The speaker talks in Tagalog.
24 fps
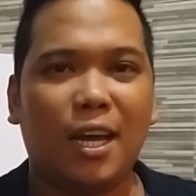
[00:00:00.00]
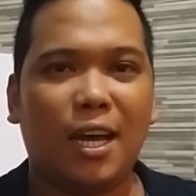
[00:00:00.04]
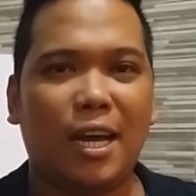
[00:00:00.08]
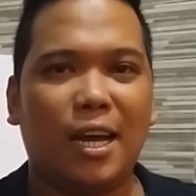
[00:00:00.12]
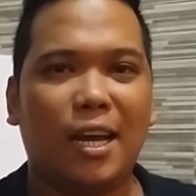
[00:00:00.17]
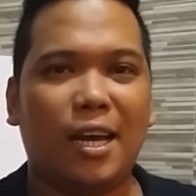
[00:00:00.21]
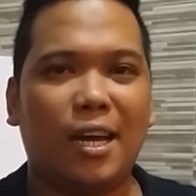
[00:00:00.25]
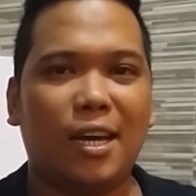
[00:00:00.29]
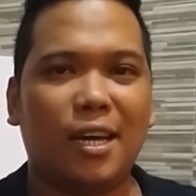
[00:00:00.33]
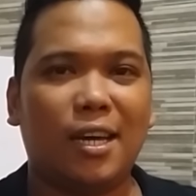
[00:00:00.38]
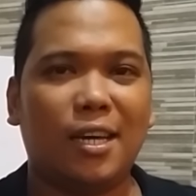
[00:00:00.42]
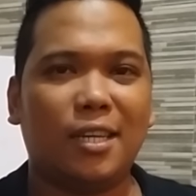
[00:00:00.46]

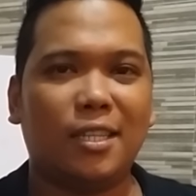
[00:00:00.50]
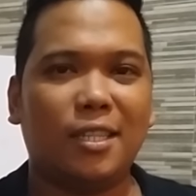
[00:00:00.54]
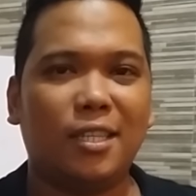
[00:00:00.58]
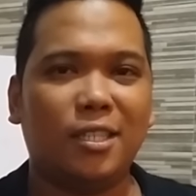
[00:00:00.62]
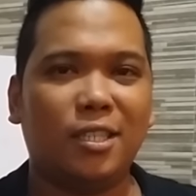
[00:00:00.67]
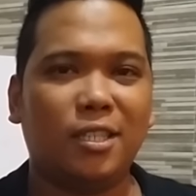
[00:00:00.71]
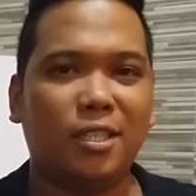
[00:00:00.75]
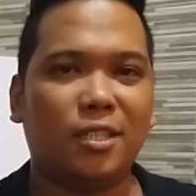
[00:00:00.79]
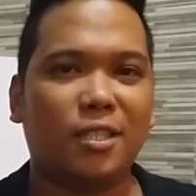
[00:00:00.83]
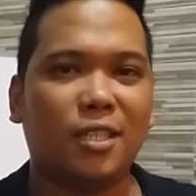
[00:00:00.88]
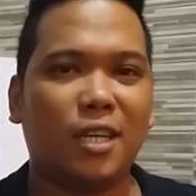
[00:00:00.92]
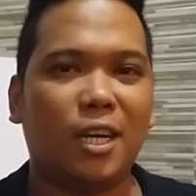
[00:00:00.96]
Uh,
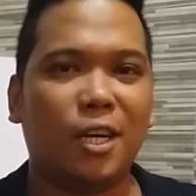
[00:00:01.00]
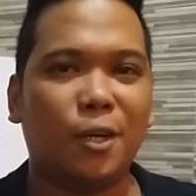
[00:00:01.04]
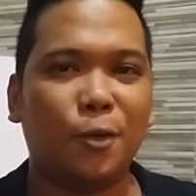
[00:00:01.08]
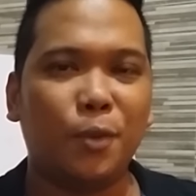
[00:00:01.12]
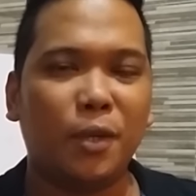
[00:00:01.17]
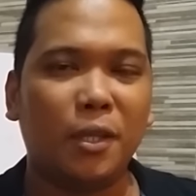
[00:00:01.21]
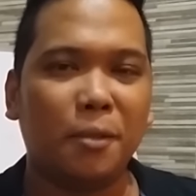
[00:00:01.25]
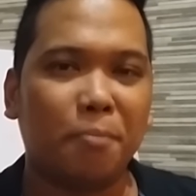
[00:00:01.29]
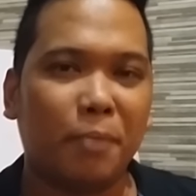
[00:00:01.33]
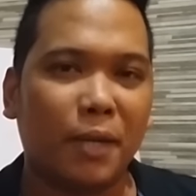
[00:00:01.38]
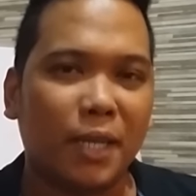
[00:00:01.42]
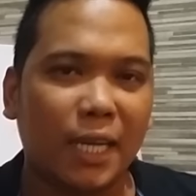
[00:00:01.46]
this is
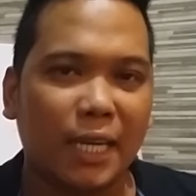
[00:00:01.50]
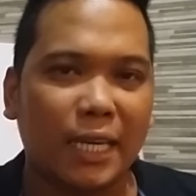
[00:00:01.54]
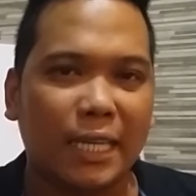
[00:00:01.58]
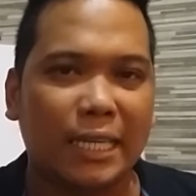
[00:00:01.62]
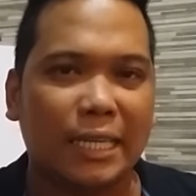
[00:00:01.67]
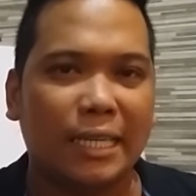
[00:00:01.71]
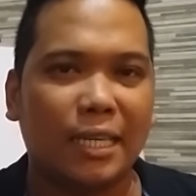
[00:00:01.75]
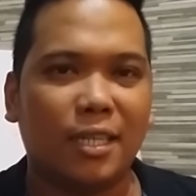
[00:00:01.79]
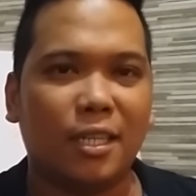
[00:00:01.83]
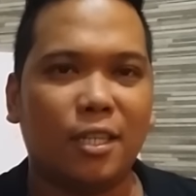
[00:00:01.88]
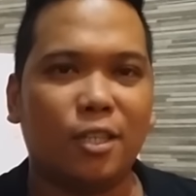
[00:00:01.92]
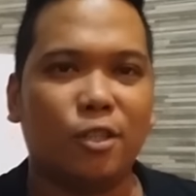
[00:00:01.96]
Arvin
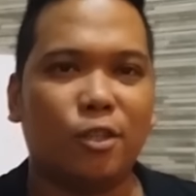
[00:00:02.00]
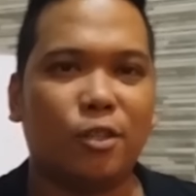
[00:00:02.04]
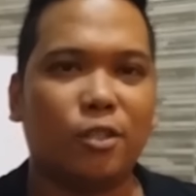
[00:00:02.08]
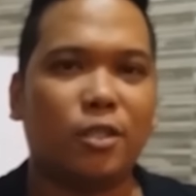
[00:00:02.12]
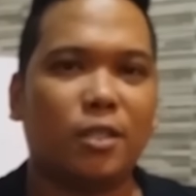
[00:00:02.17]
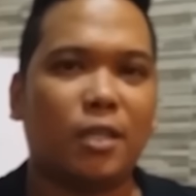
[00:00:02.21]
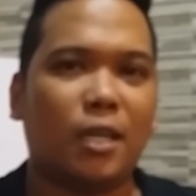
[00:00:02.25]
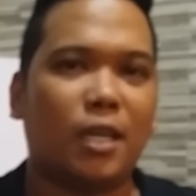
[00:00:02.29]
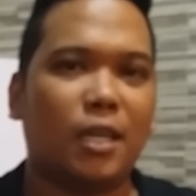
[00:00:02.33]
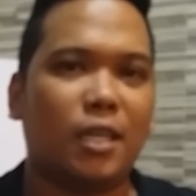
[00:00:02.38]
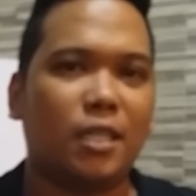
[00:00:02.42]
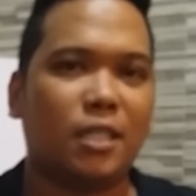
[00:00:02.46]
Panaligan, ano,
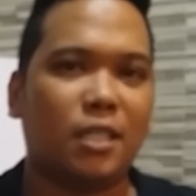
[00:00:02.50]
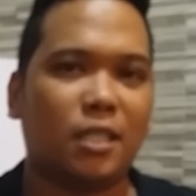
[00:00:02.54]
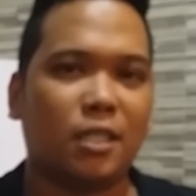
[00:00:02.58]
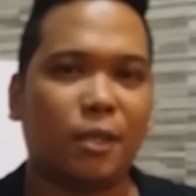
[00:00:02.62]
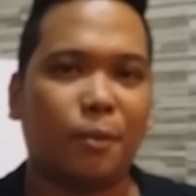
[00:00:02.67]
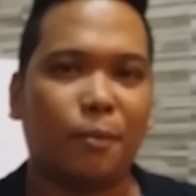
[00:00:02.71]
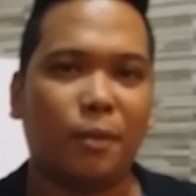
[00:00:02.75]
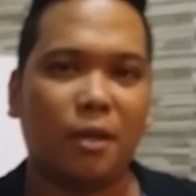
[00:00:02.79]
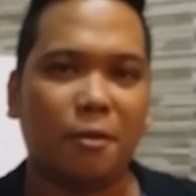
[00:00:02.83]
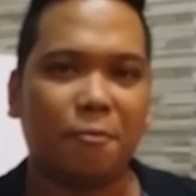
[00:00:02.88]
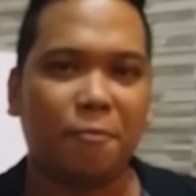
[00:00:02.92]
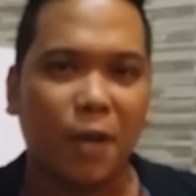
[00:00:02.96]
uh, isa
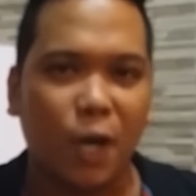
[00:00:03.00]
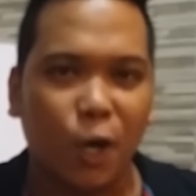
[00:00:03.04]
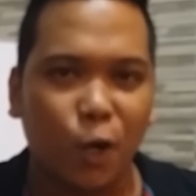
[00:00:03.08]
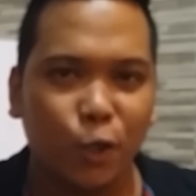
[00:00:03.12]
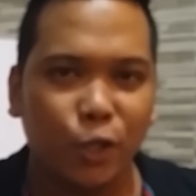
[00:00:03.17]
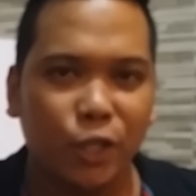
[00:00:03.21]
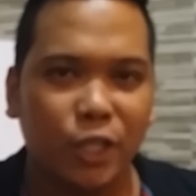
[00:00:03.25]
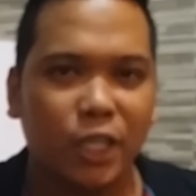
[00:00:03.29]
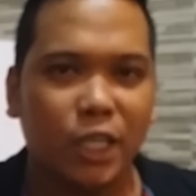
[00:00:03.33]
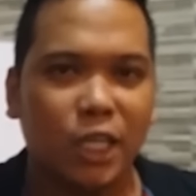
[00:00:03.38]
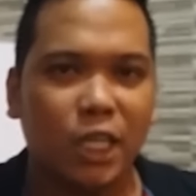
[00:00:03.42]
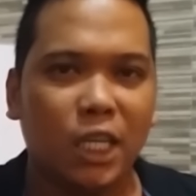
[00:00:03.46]
sa mga
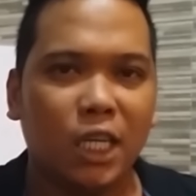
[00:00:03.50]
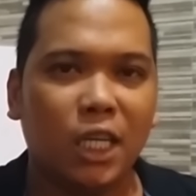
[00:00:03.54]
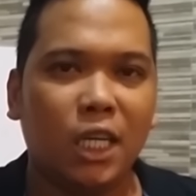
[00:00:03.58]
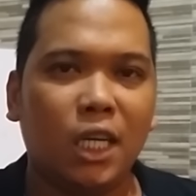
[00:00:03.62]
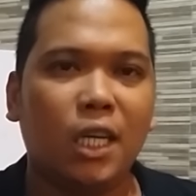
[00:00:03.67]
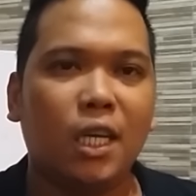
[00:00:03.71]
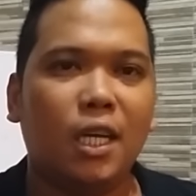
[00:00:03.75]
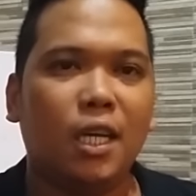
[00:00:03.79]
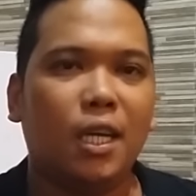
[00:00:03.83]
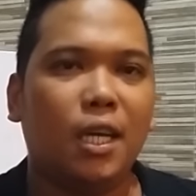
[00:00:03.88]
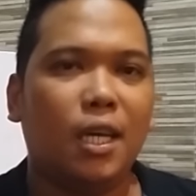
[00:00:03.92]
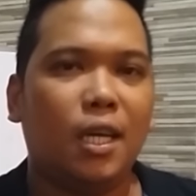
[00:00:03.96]

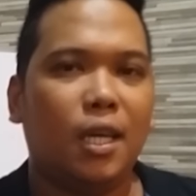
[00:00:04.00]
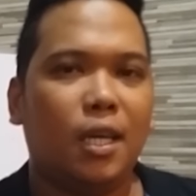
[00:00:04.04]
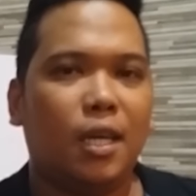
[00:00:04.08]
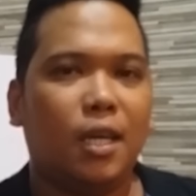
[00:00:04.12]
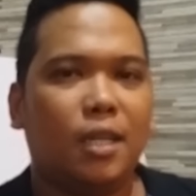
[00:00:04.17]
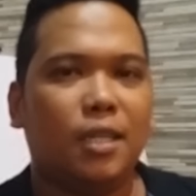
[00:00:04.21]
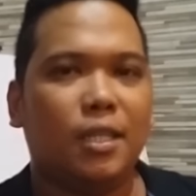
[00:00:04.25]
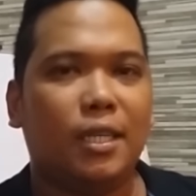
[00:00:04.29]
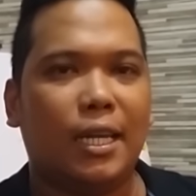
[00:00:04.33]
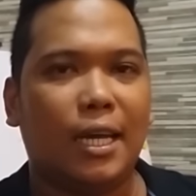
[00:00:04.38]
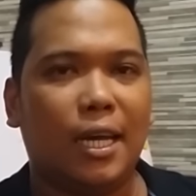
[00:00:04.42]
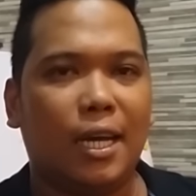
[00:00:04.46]
founder
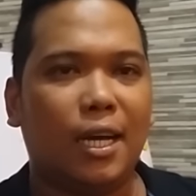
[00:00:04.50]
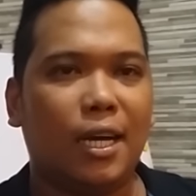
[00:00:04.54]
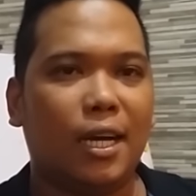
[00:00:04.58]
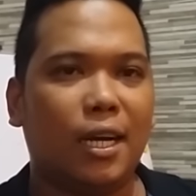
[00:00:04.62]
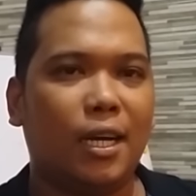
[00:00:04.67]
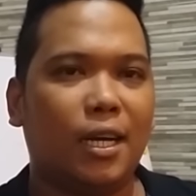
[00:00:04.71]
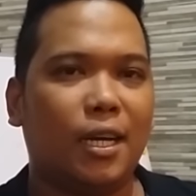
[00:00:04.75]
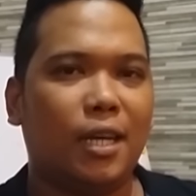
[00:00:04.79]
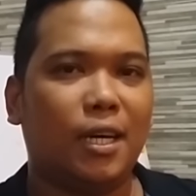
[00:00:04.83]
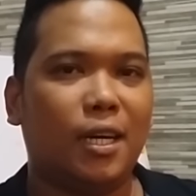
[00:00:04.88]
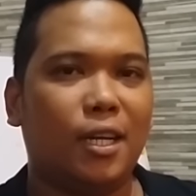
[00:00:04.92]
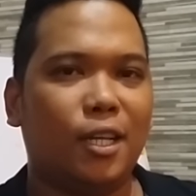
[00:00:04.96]

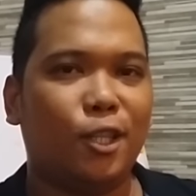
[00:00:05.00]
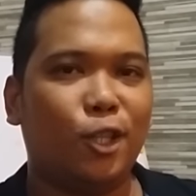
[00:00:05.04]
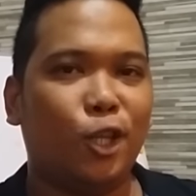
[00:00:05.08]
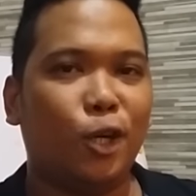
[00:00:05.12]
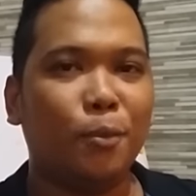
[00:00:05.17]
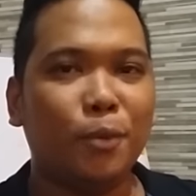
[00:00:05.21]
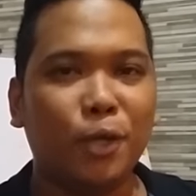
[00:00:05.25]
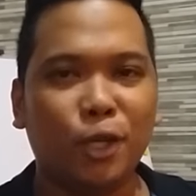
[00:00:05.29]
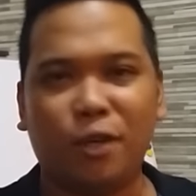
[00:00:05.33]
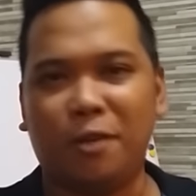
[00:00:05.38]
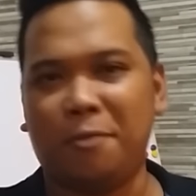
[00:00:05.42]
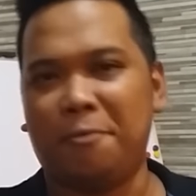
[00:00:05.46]
ng uh,
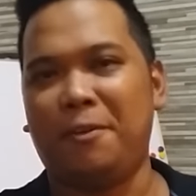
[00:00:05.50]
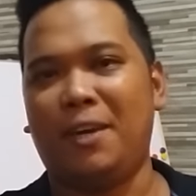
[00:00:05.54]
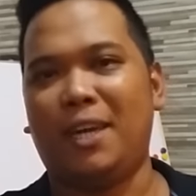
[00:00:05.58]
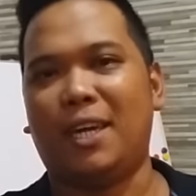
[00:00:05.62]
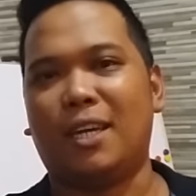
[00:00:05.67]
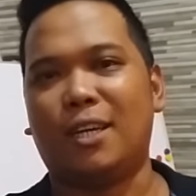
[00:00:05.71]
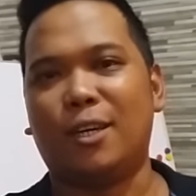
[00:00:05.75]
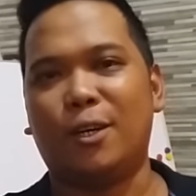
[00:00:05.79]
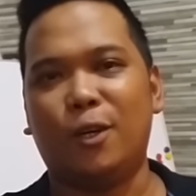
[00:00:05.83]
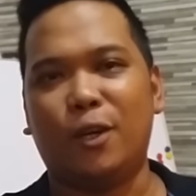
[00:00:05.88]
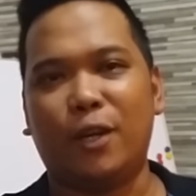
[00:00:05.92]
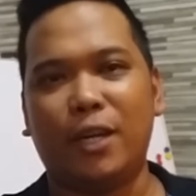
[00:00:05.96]
Domino
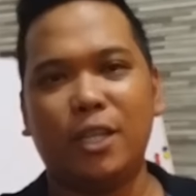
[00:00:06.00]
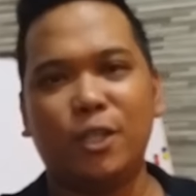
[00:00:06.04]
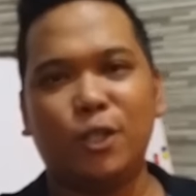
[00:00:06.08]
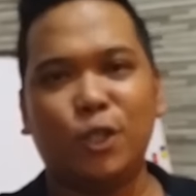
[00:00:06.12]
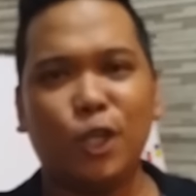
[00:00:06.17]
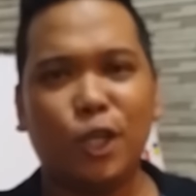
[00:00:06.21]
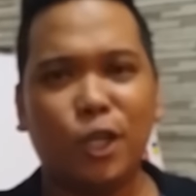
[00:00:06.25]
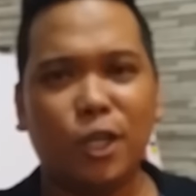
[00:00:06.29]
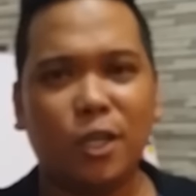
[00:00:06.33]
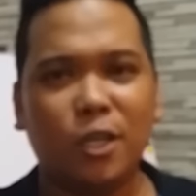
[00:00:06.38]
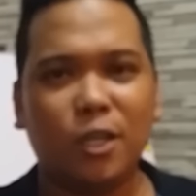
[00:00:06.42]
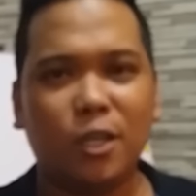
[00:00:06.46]
Effect. Okay,
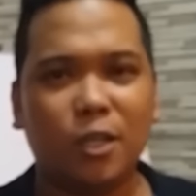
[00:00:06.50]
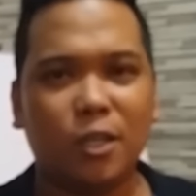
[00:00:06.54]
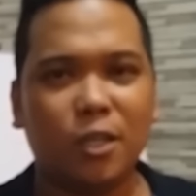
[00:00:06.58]
so